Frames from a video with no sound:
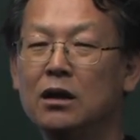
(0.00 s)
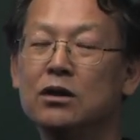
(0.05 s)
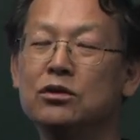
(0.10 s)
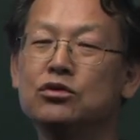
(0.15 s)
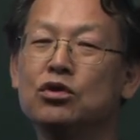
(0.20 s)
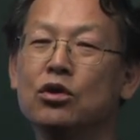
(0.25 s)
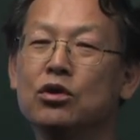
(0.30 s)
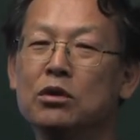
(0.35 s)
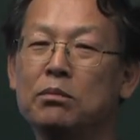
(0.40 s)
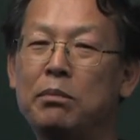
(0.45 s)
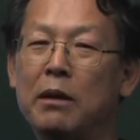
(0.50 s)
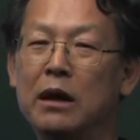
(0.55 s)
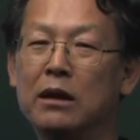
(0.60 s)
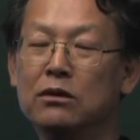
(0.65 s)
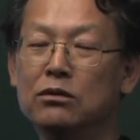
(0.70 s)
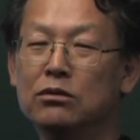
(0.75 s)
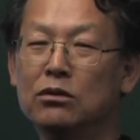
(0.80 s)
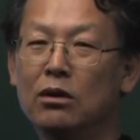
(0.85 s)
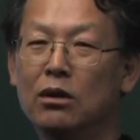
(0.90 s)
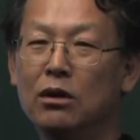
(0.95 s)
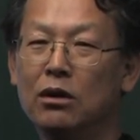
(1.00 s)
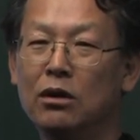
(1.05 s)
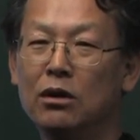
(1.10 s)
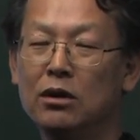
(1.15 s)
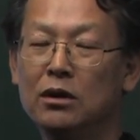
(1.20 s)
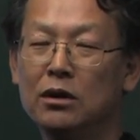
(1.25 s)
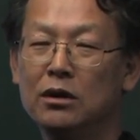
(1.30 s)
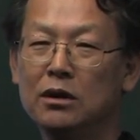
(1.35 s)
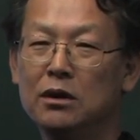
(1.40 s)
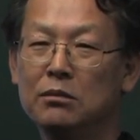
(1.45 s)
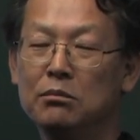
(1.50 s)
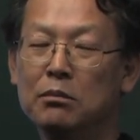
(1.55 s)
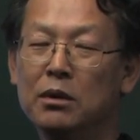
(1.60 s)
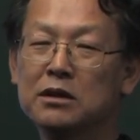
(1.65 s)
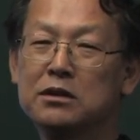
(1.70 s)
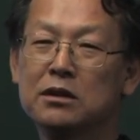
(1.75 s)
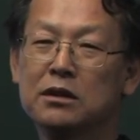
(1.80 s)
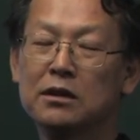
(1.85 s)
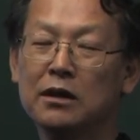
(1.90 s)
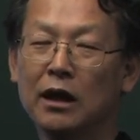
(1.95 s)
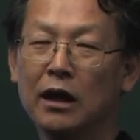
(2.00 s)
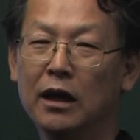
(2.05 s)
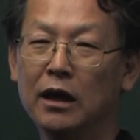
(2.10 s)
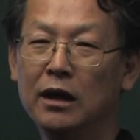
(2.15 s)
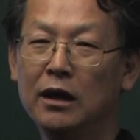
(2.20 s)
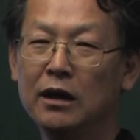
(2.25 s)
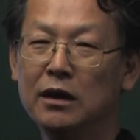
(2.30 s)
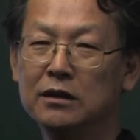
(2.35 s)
촉이 빠르고 멋있게